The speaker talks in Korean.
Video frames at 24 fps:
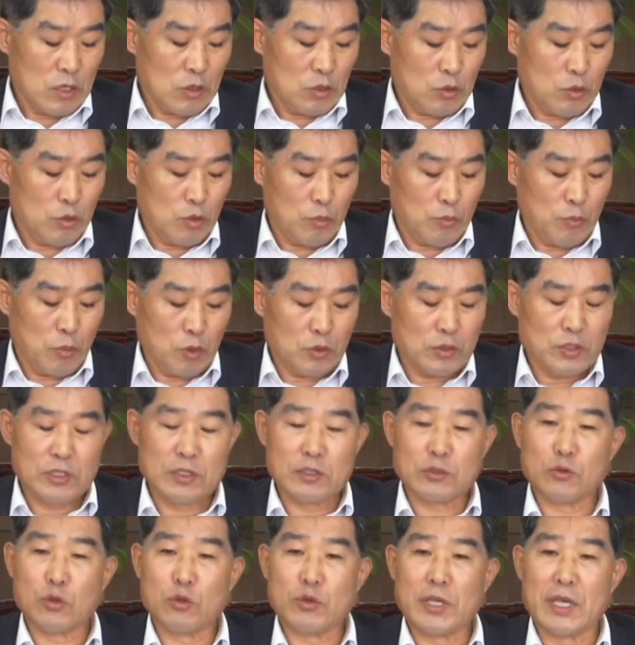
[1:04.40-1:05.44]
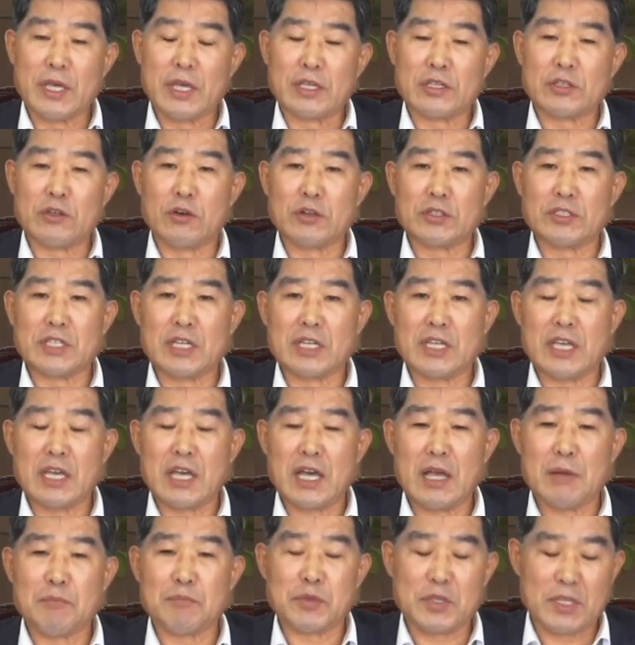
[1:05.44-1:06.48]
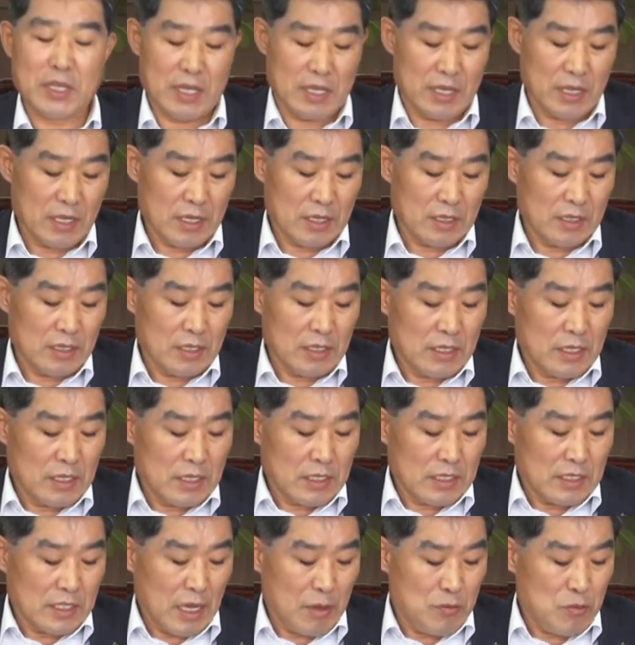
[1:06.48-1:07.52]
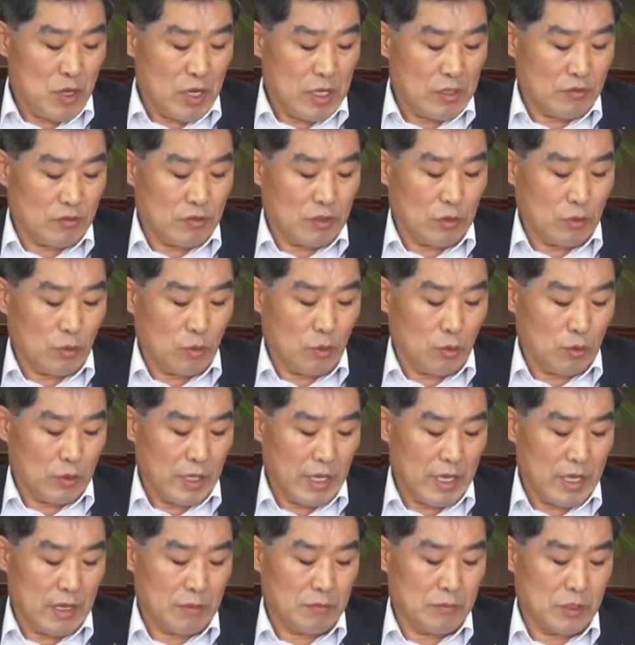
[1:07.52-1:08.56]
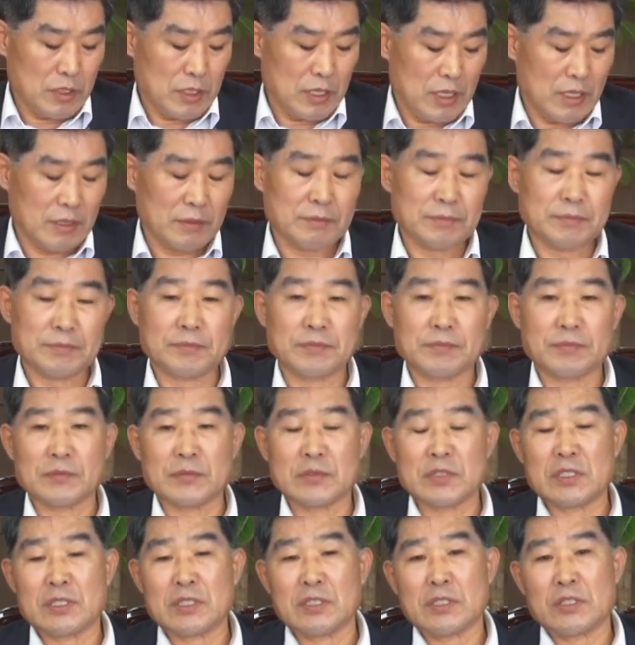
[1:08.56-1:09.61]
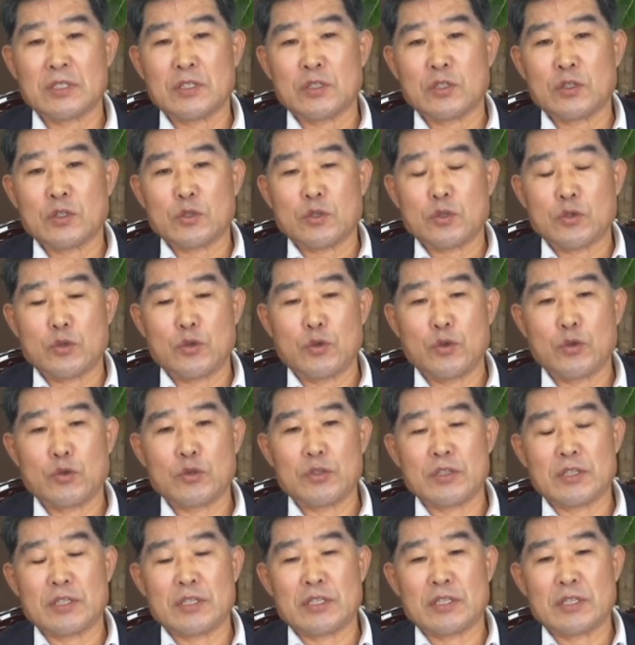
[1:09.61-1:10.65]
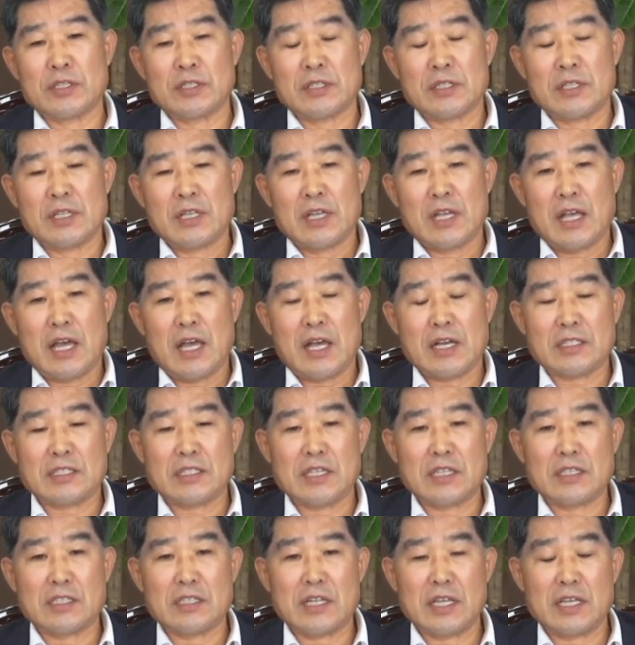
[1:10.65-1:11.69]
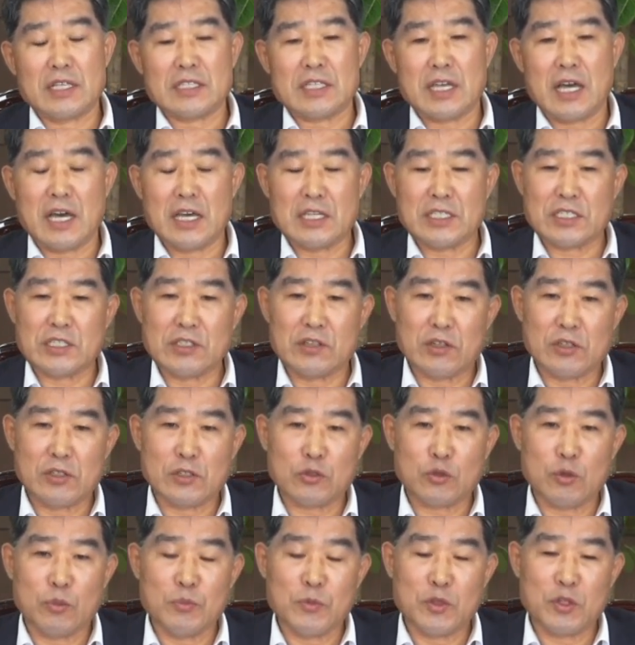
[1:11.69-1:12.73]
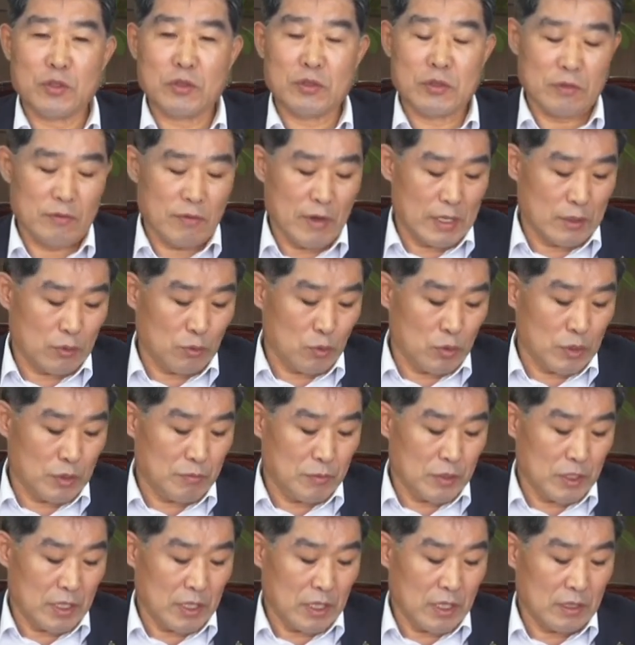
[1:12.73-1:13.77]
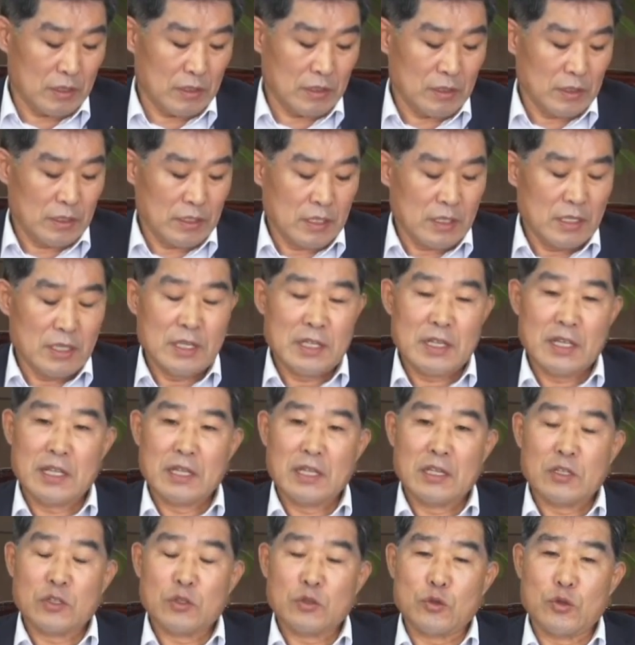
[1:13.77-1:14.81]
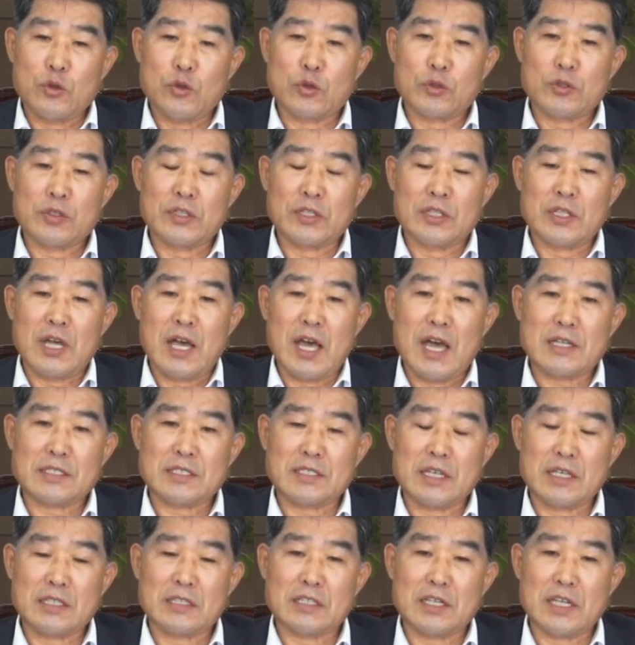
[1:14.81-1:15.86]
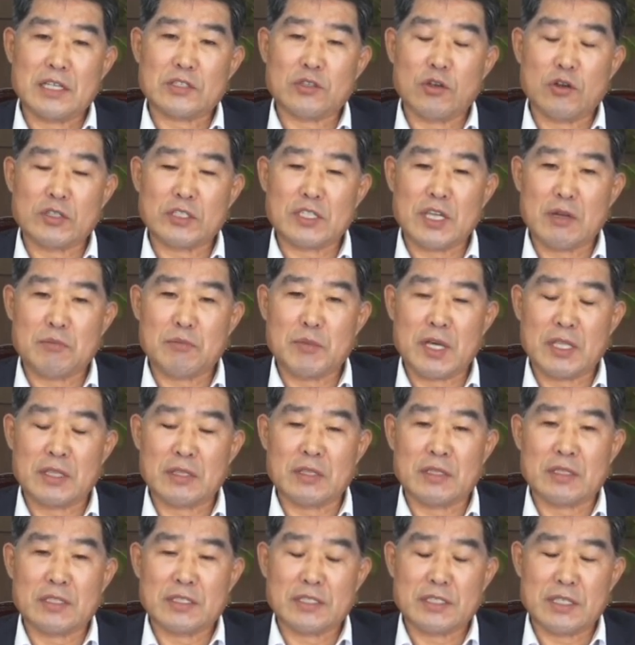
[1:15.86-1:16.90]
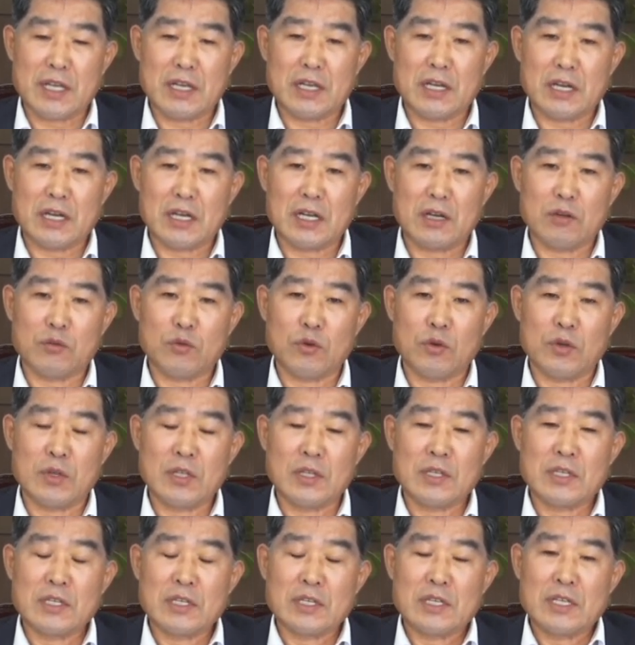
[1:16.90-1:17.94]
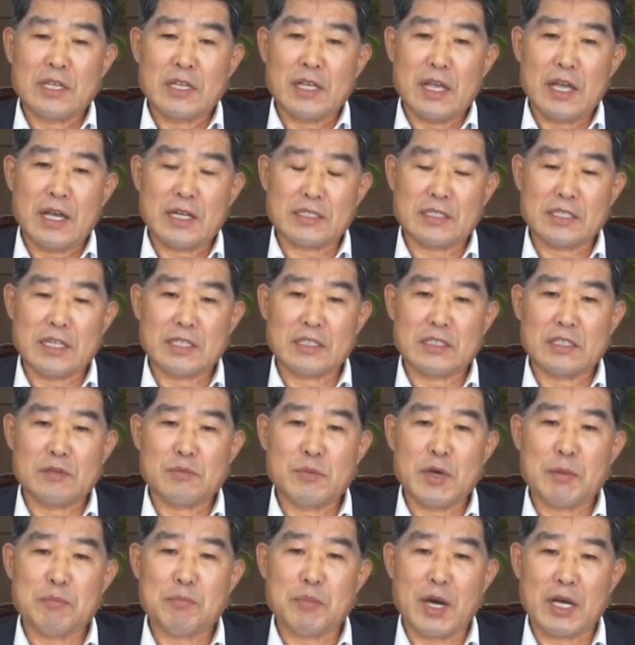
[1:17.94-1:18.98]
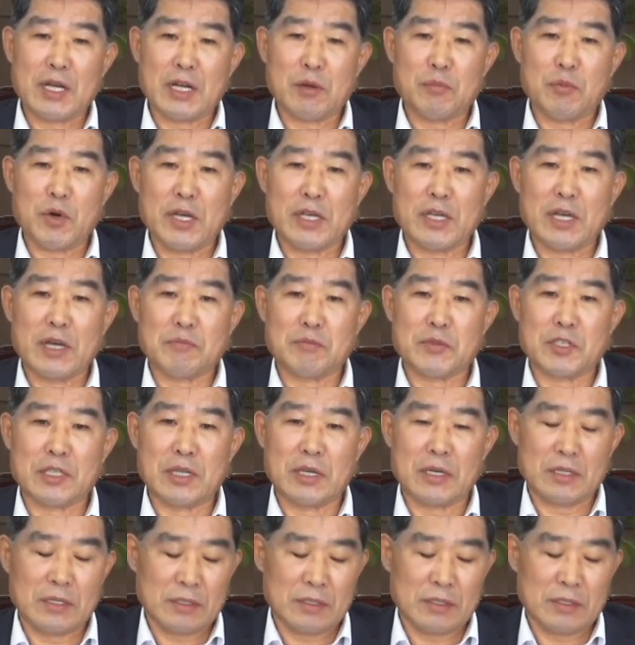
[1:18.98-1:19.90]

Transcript: 교육복지를 통해 경쟁에 함께 참여할 수 있도록 해야 합니다. 교육은 학생들의 자아실현을 돕는 활동입니다. 교육은 학생들의 성장만 생각하고 학생들만 바라봐야 합니다.